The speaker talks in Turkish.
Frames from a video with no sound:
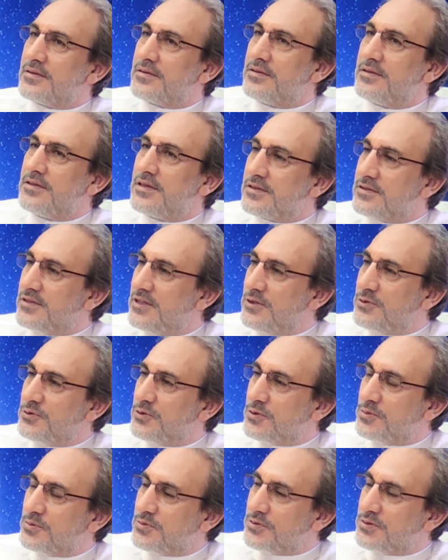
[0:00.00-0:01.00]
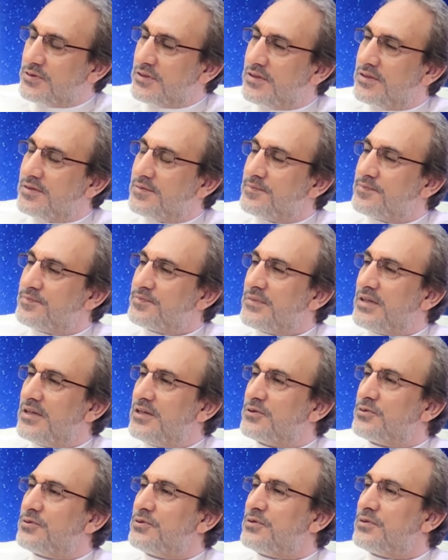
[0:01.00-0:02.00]
diğer televizyonumuzda her
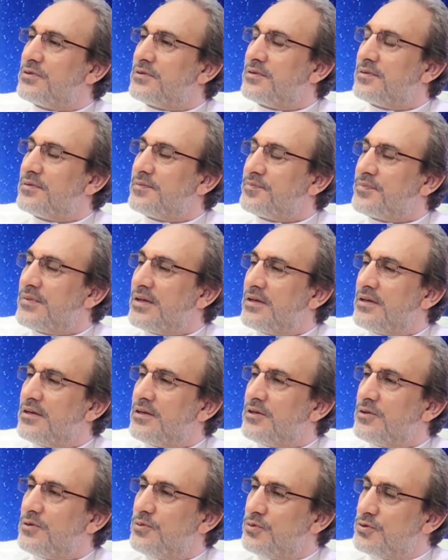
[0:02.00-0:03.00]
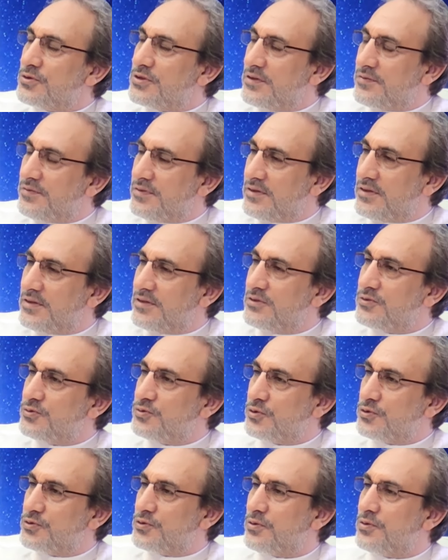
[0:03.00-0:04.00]
gün üç defa
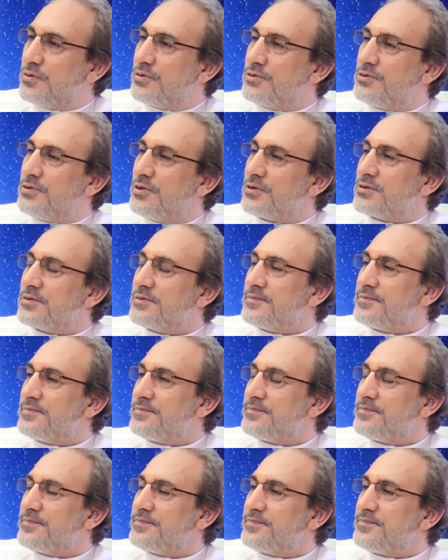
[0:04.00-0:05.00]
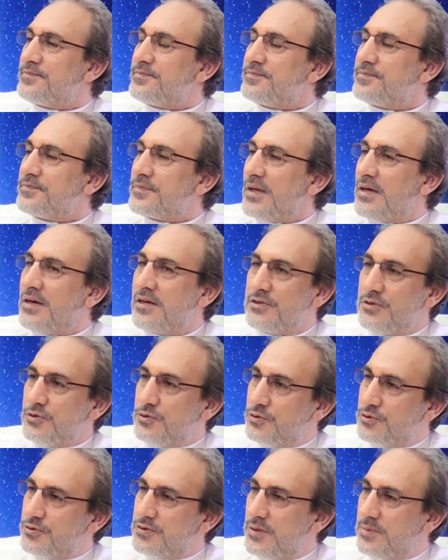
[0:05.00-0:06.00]
cüz okunuyor. Aynı
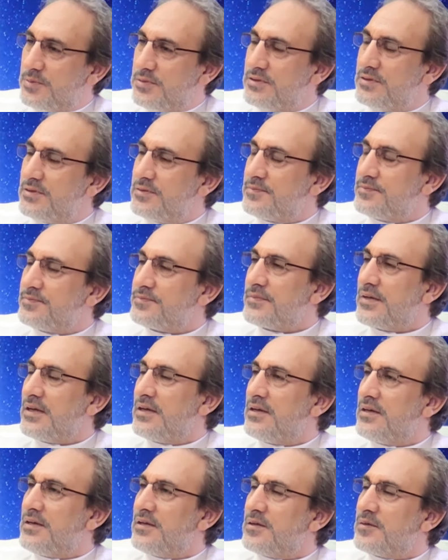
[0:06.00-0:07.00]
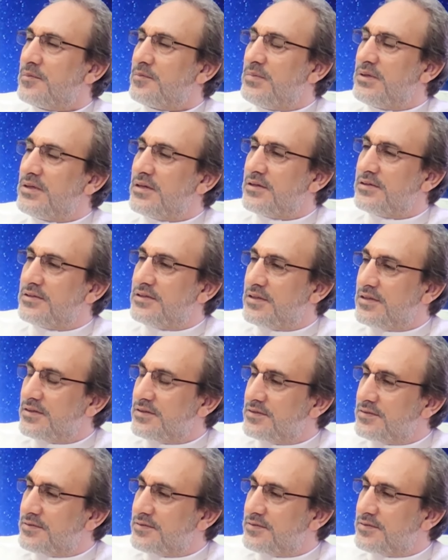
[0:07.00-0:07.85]
cüz tabi. Bir ayda